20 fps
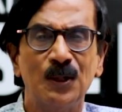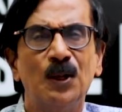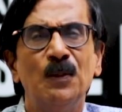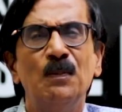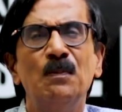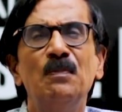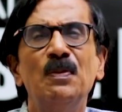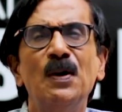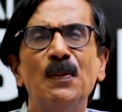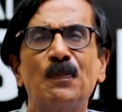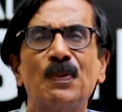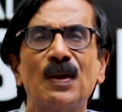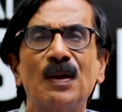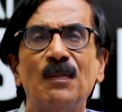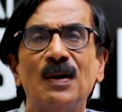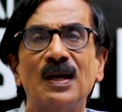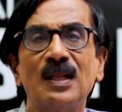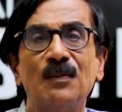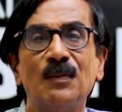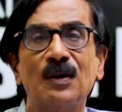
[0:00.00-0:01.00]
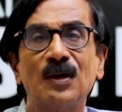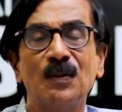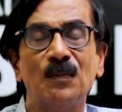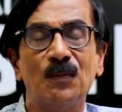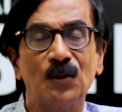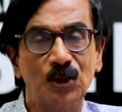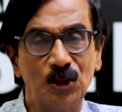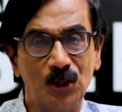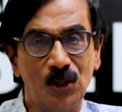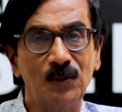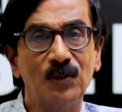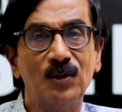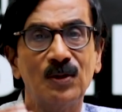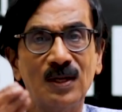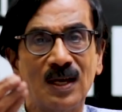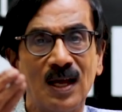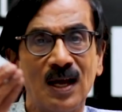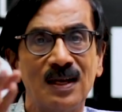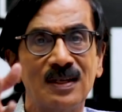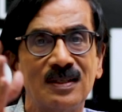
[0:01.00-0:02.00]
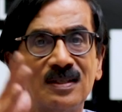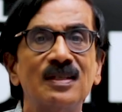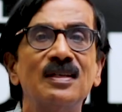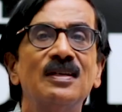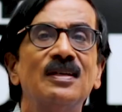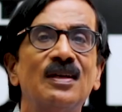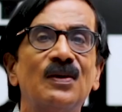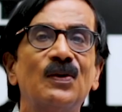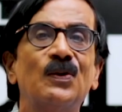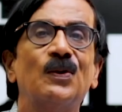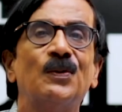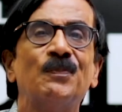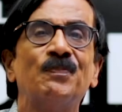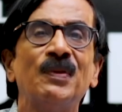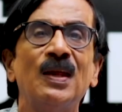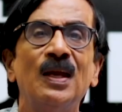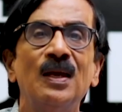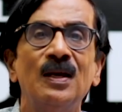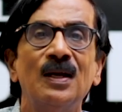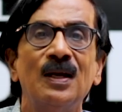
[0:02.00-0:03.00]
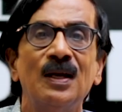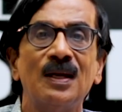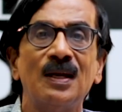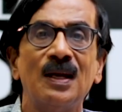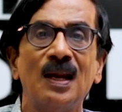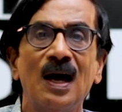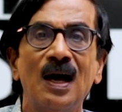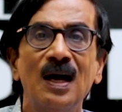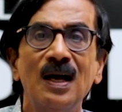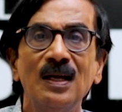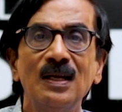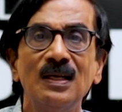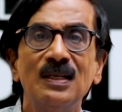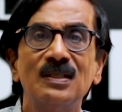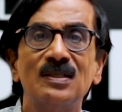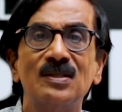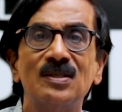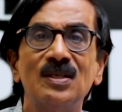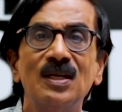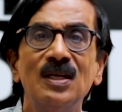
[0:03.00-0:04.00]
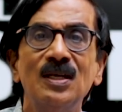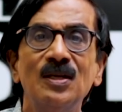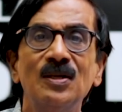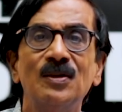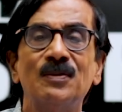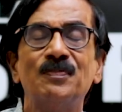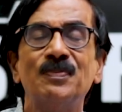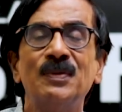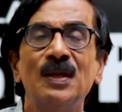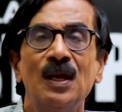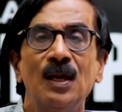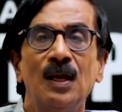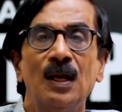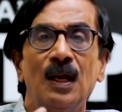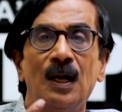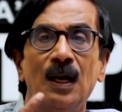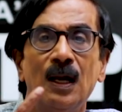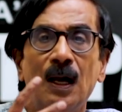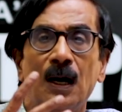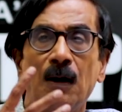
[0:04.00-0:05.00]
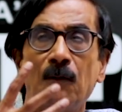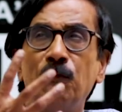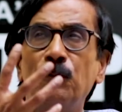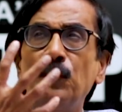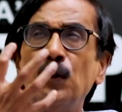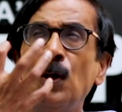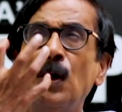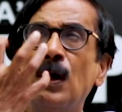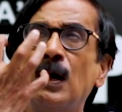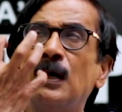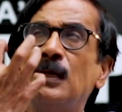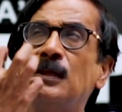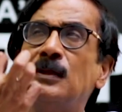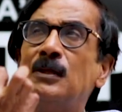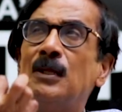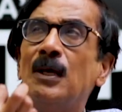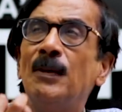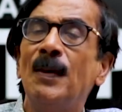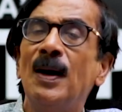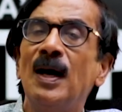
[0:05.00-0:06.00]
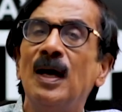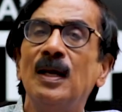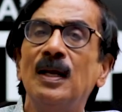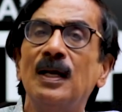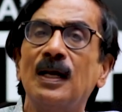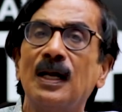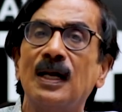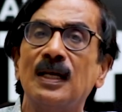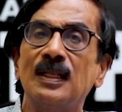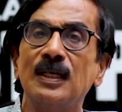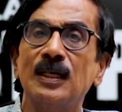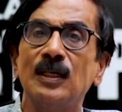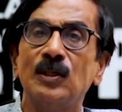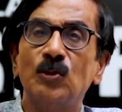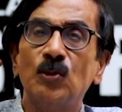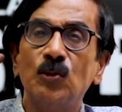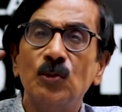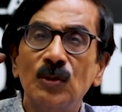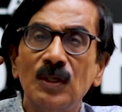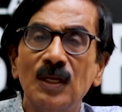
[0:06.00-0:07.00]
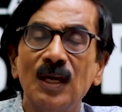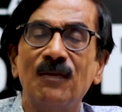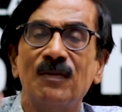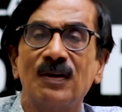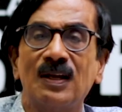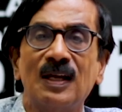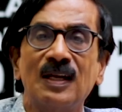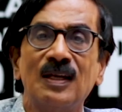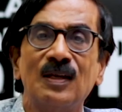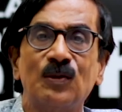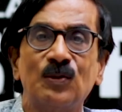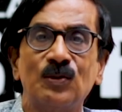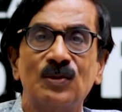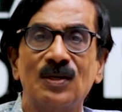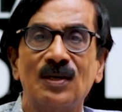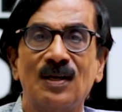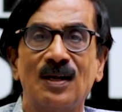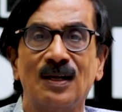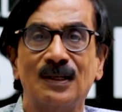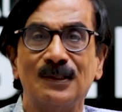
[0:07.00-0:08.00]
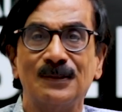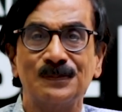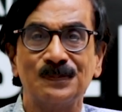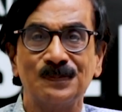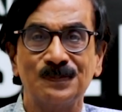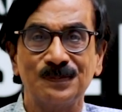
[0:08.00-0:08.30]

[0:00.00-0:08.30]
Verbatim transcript: ரொம்ப பிரமாதமாக இருக்கும் மொத்தம் ஒரு நாலு சீன் இருக்கும் நாலு சீனும் அவ்வளோ அழுத்தமான கதையை தூக்கி அவர் கையில் கொடுத்துருக்காங்க